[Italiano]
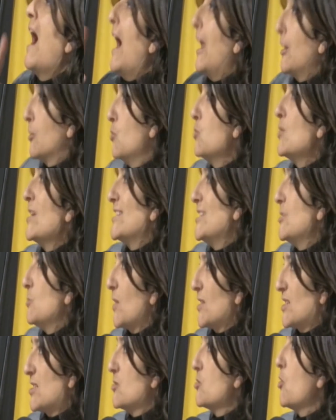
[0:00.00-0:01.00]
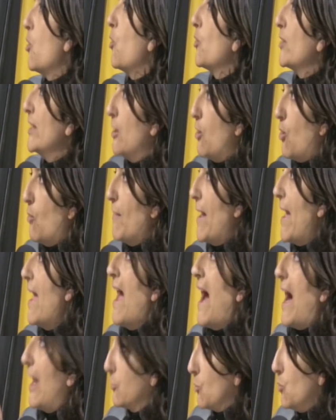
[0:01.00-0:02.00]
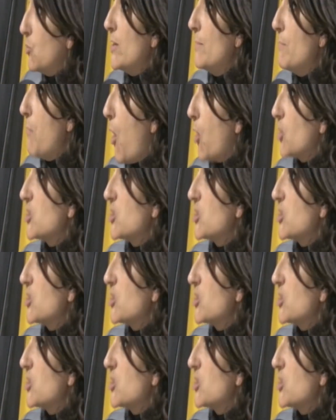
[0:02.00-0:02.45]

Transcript: alcune situazioni come alcuni